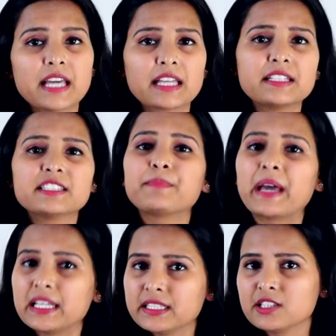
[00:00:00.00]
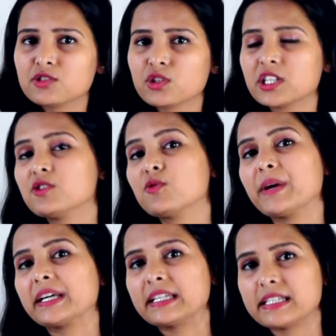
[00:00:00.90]
यानी इस पहले तीन सौ तीन
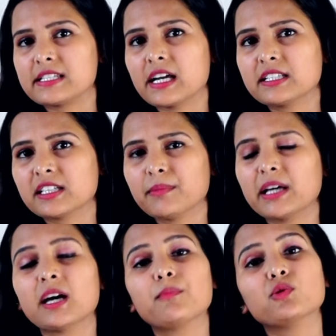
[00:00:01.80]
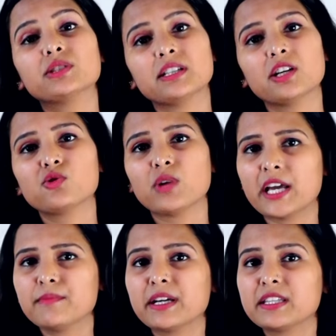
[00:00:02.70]
के रिचार्ज के बाद आपको सीधे
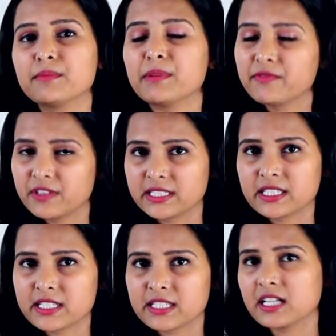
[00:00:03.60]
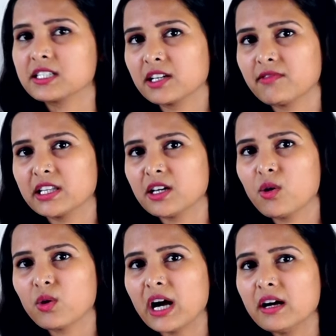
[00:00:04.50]
जुलाई महीने में फिर से रिचार्ज करवाना
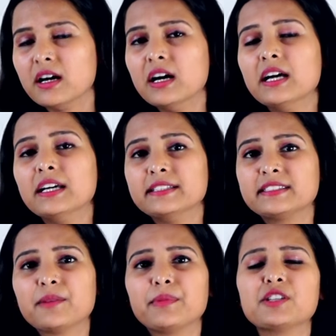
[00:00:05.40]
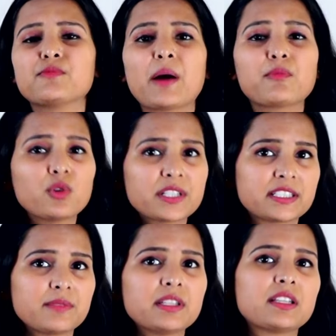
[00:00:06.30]
होगा इसके बीच में आपको
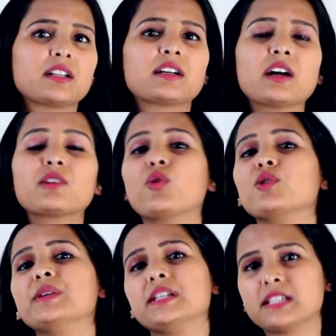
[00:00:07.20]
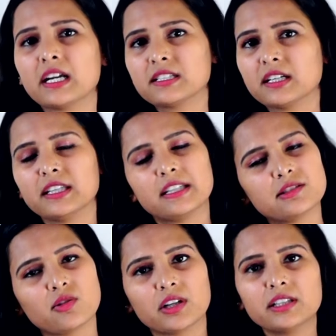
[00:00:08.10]
किसी भी तरह का कोई भी रिचार्ज करने की
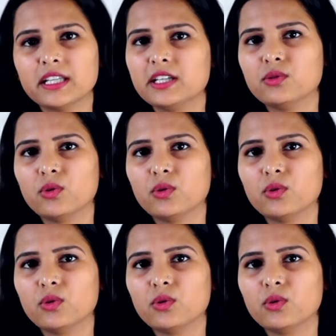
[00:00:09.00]
ज़रूरत नहीं